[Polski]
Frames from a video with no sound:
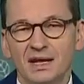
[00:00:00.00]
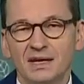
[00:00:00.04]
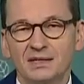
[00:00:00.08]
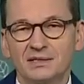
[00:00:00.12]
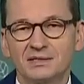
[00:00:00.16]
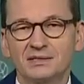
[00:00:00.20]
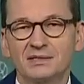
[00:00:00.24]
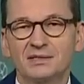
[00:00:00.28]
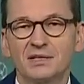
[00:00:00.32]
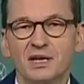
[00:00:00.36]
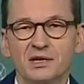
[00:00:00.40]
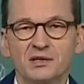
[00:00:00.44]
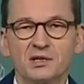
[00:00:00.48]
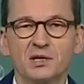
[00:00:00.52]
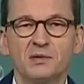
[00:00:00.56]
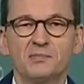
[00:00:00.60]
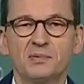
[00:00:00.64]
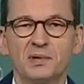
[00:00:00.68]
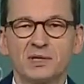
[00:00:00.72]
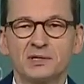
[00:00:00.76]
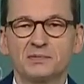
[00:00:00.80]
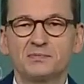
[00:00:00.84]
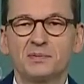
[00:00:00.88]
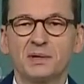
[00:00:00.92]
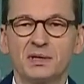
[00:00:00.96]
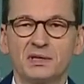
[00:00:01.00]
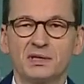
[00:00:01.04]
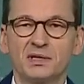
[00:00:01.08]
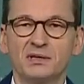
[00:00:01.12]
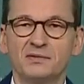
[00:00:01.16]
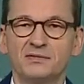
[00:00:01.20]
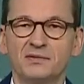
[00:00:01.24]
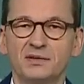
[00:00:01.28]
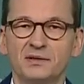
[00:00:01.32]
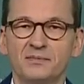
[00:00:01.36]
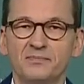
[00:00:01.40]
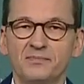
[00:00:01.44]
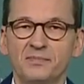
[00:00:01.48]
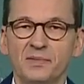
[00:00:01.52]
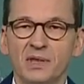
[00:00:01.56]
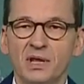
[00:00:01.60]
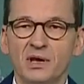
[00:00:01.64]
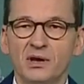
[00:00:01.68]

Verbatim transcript: nas, z naszej perspektywy,